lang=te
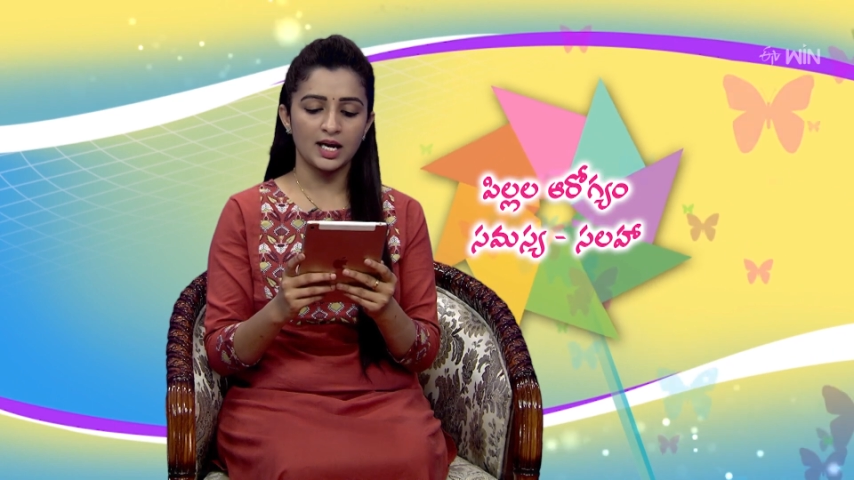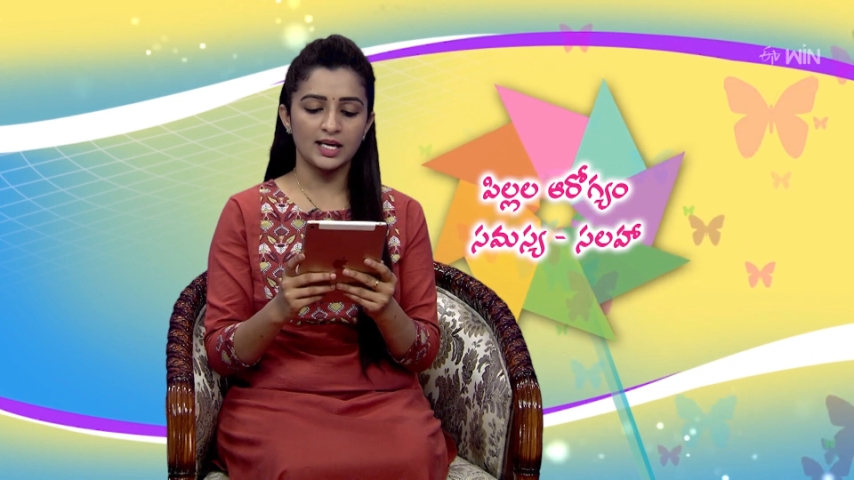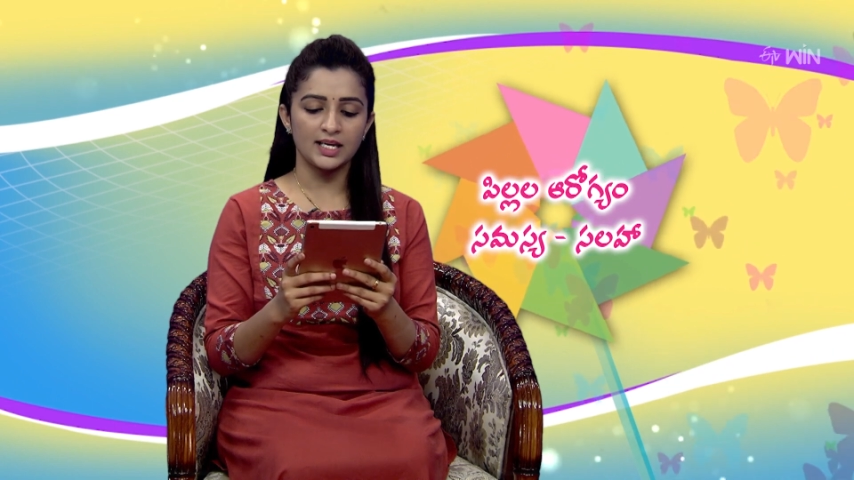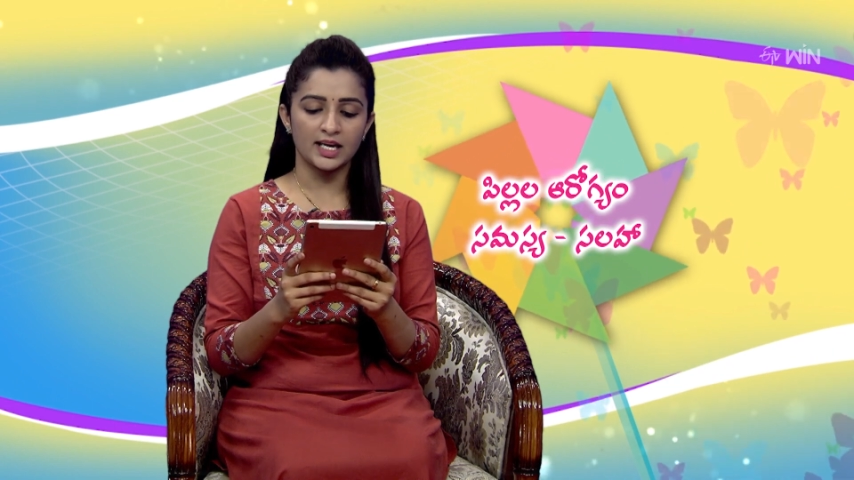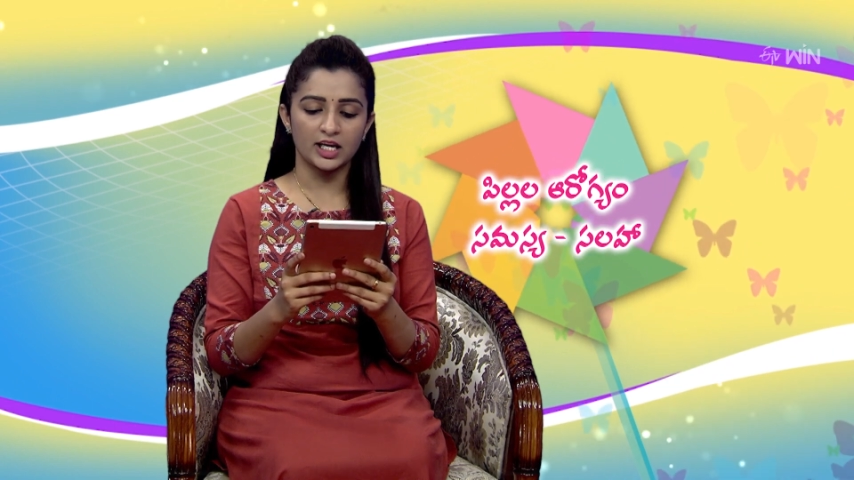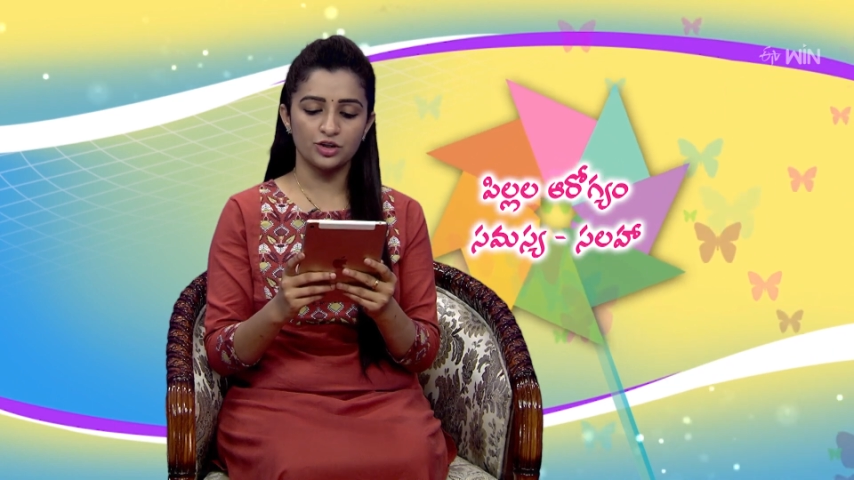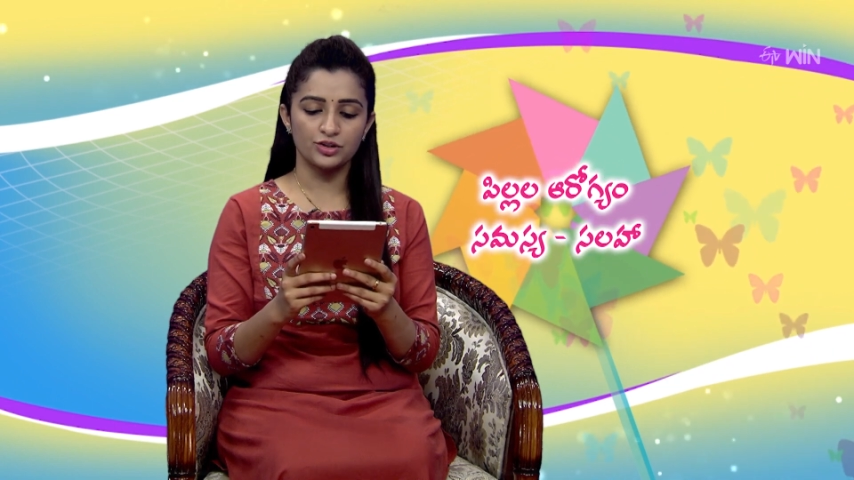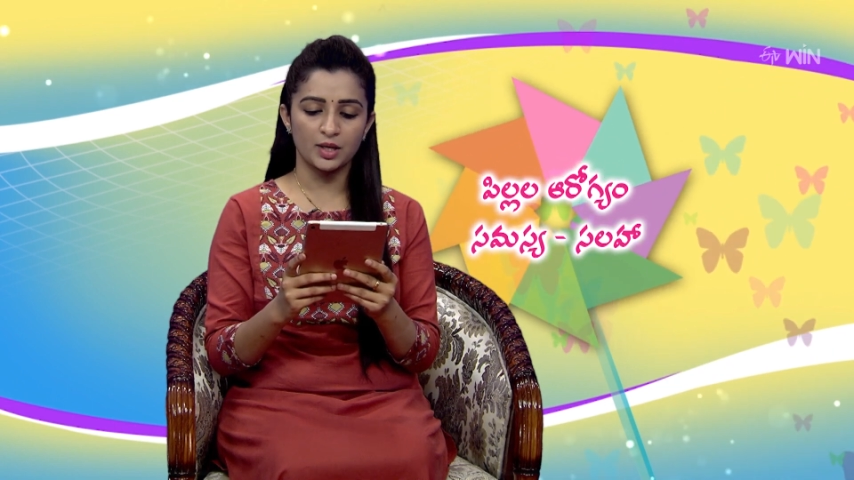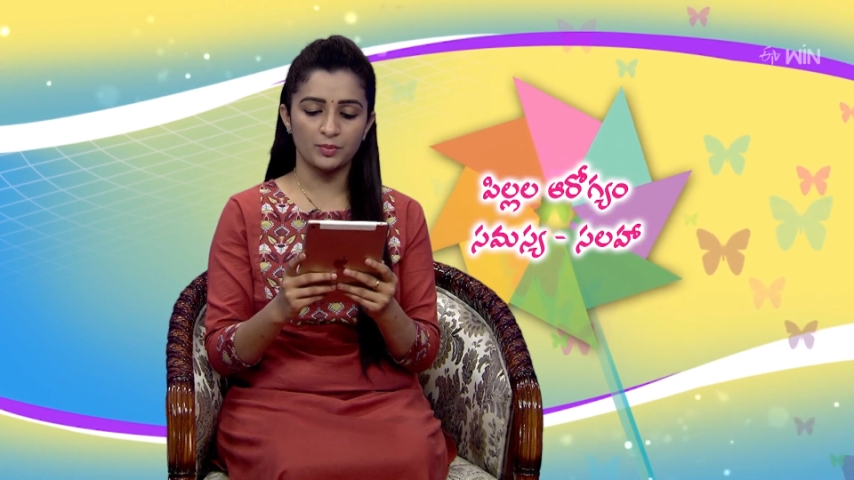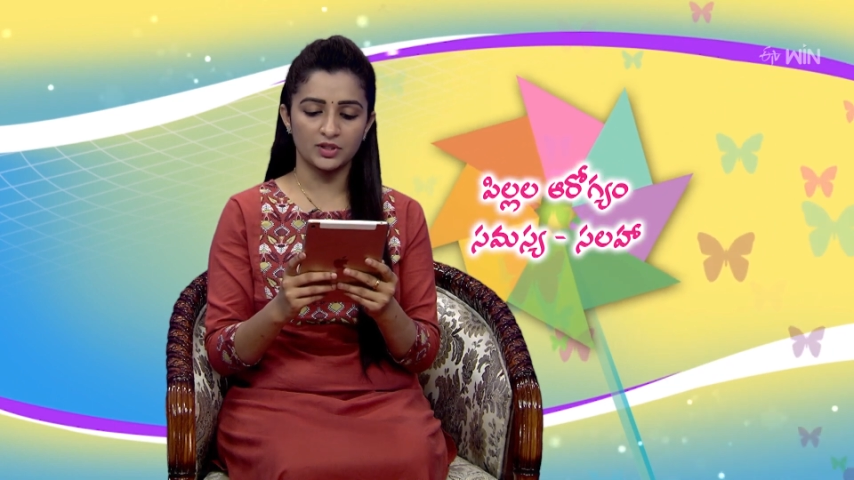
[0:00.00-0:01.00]
కానీ
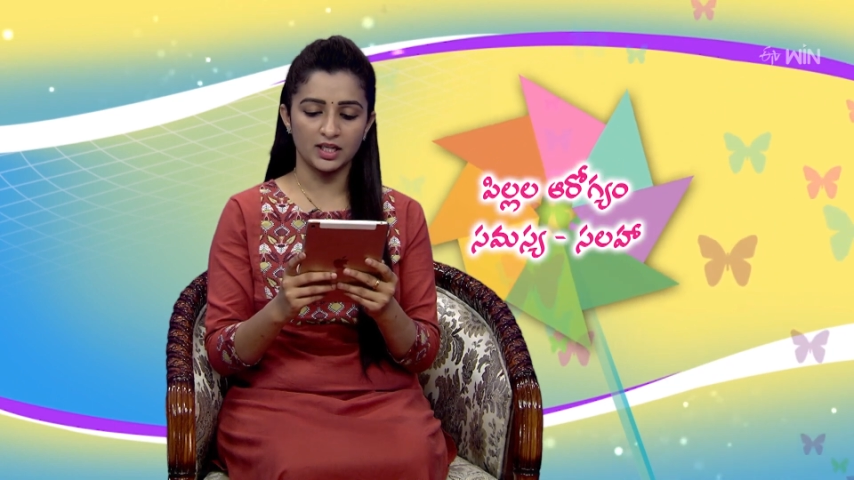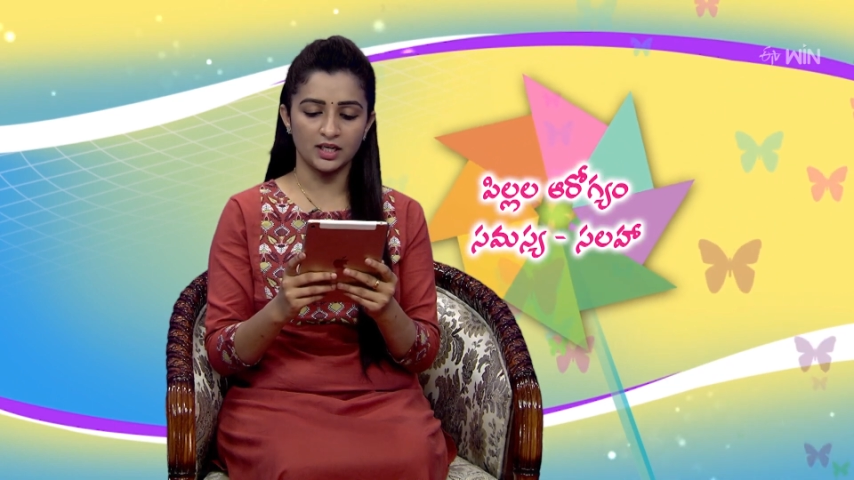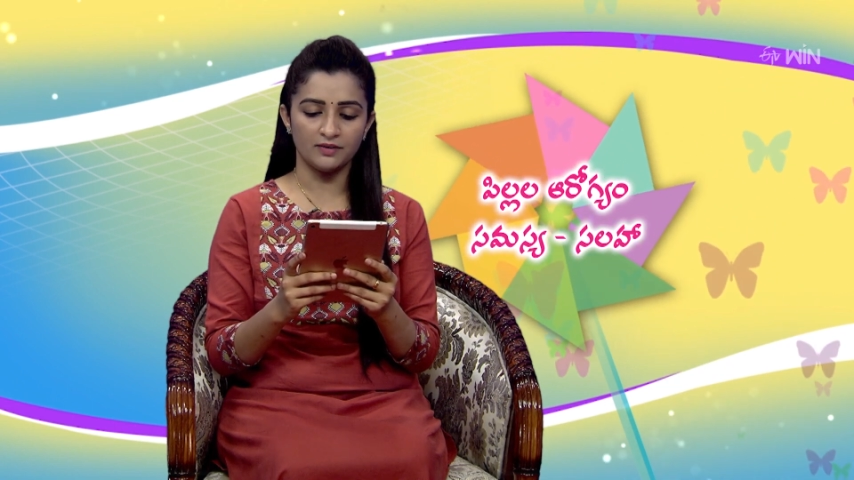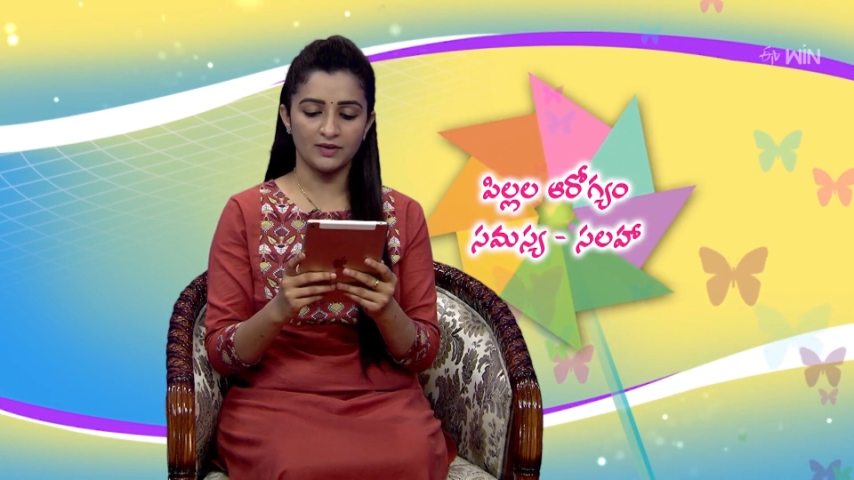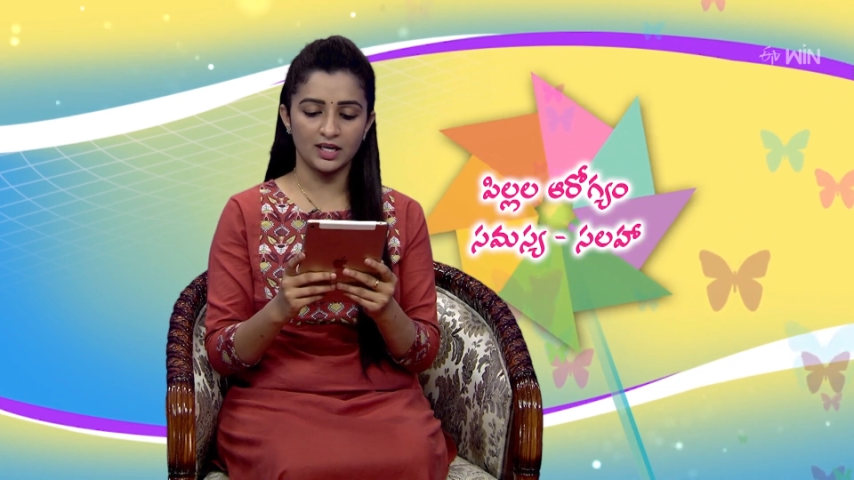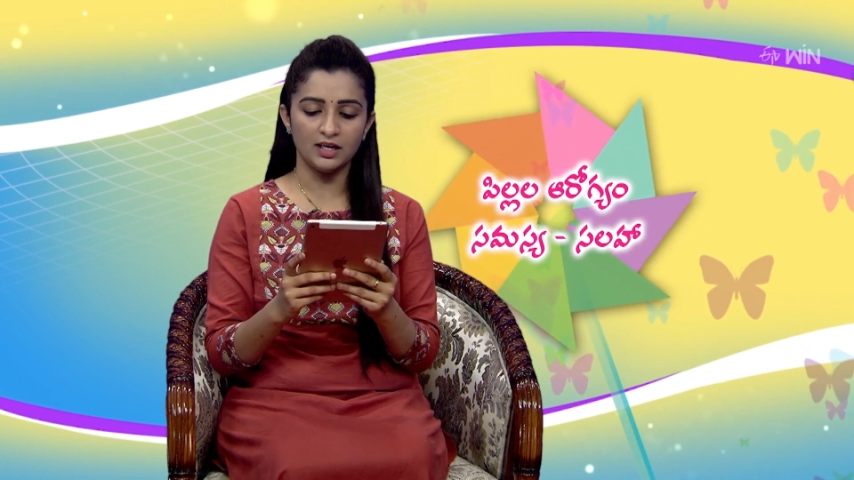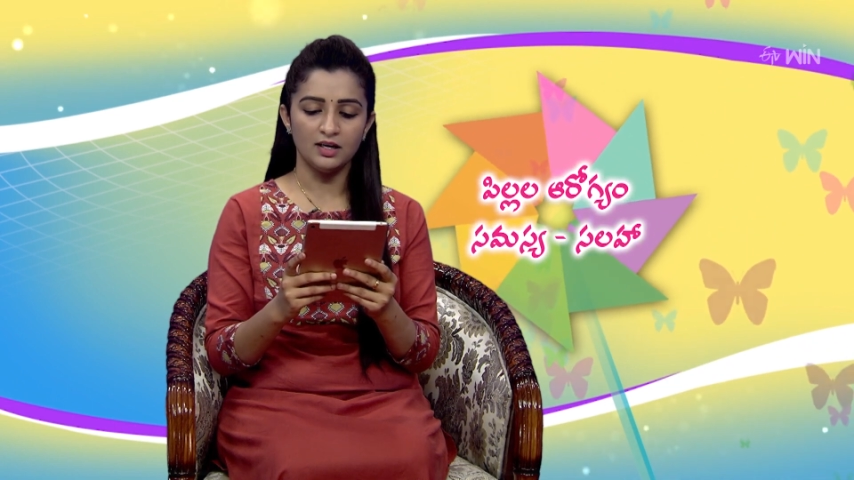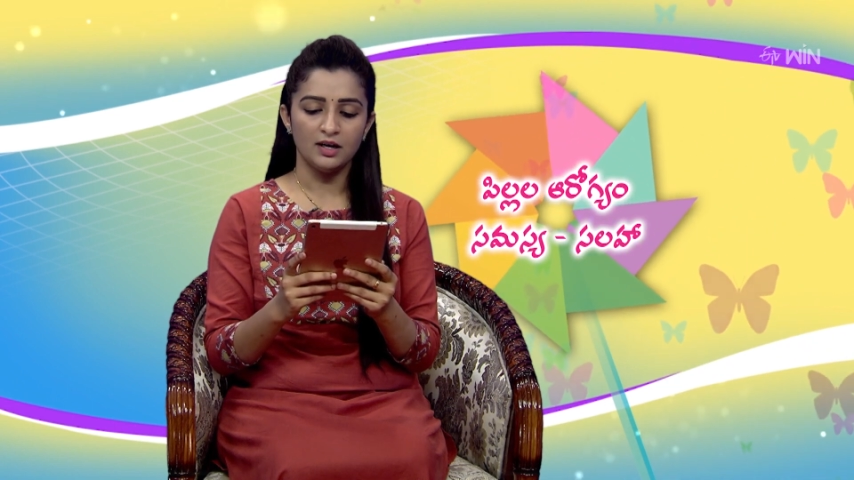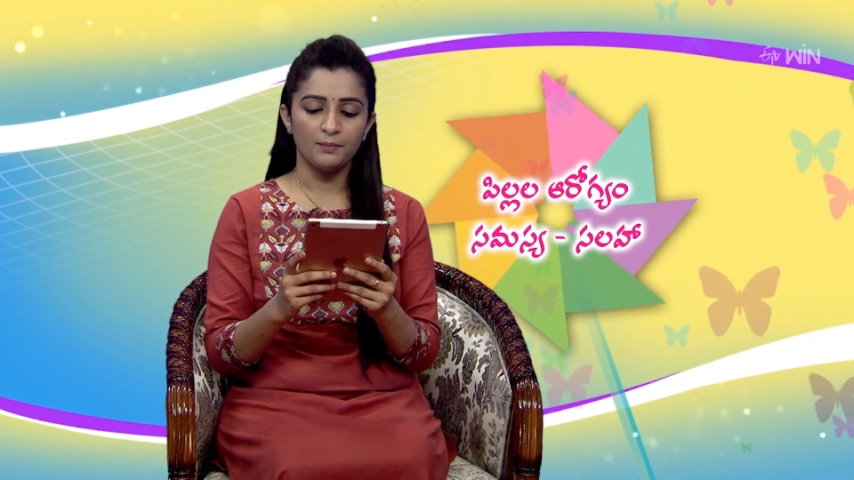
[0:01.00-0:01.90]
ఎక్కువసేపు తినడం వల్ల